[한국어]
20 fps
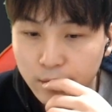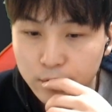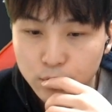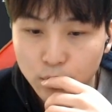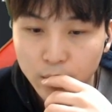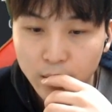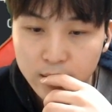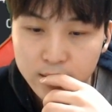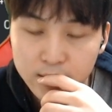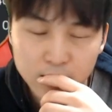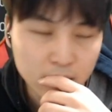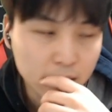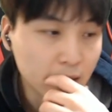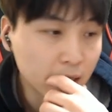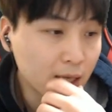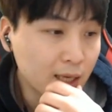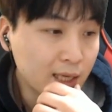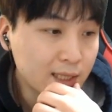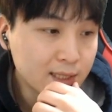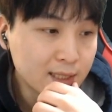소켓이
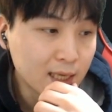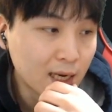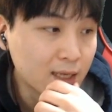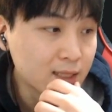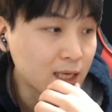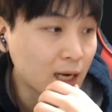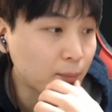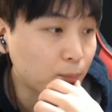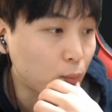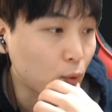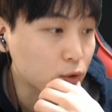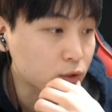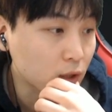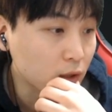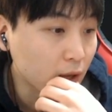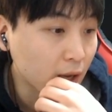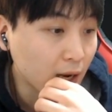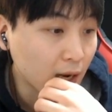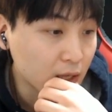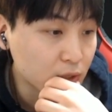장착
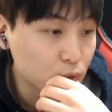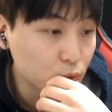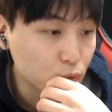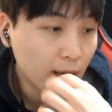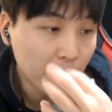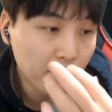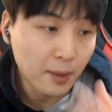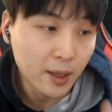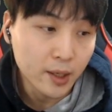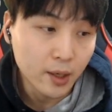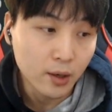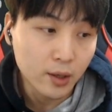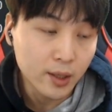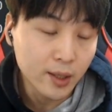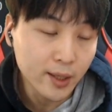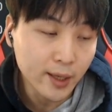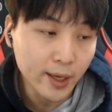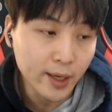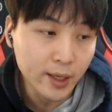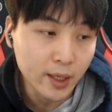보석 해가지고 막
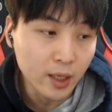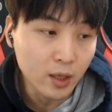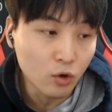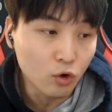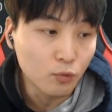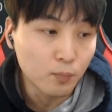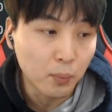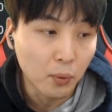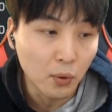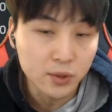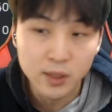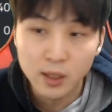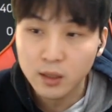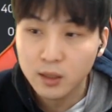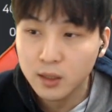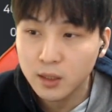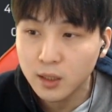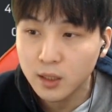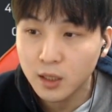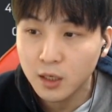여기에 끼울
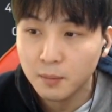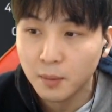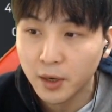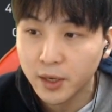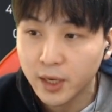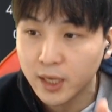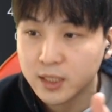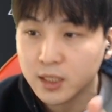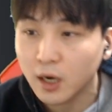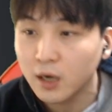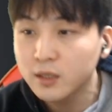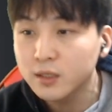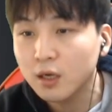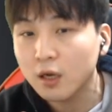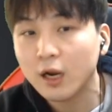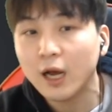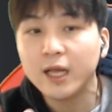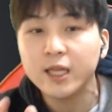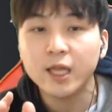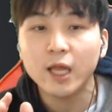보석을 뭐 이게
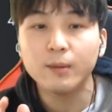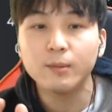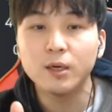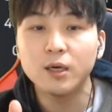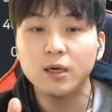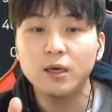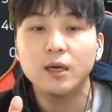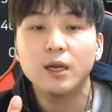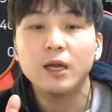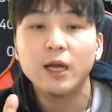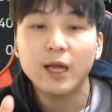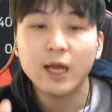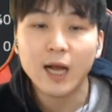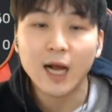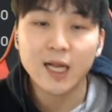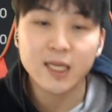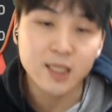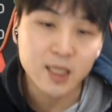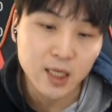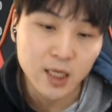전설 아이템을
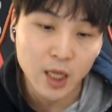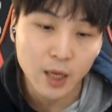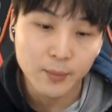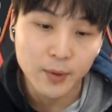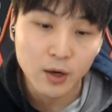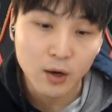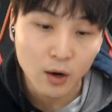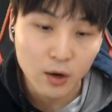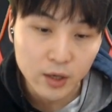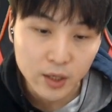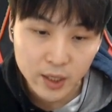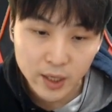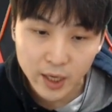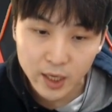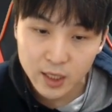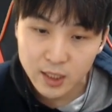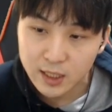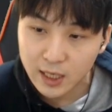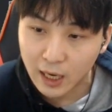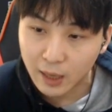가지게 되면 거기에
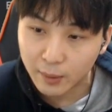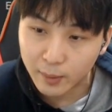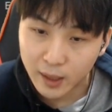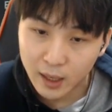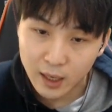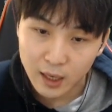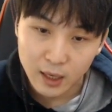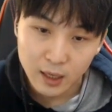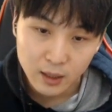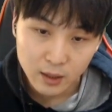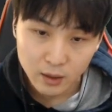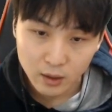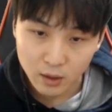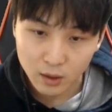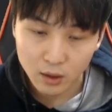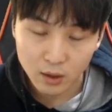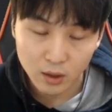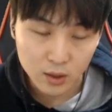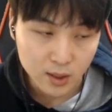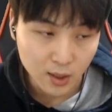이제 아마
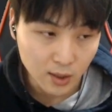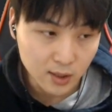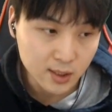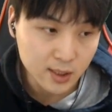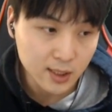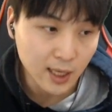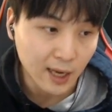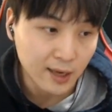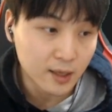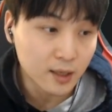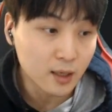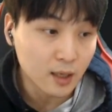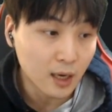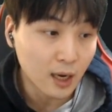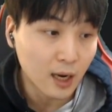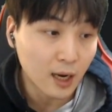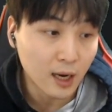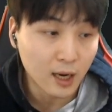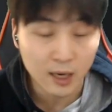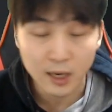어, 넣지
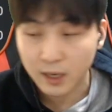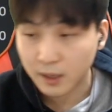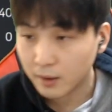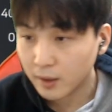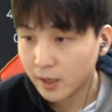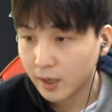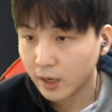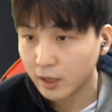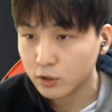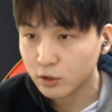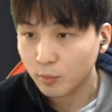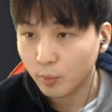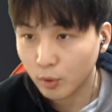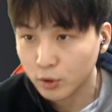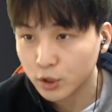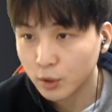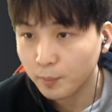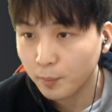않을까 해가지고 보석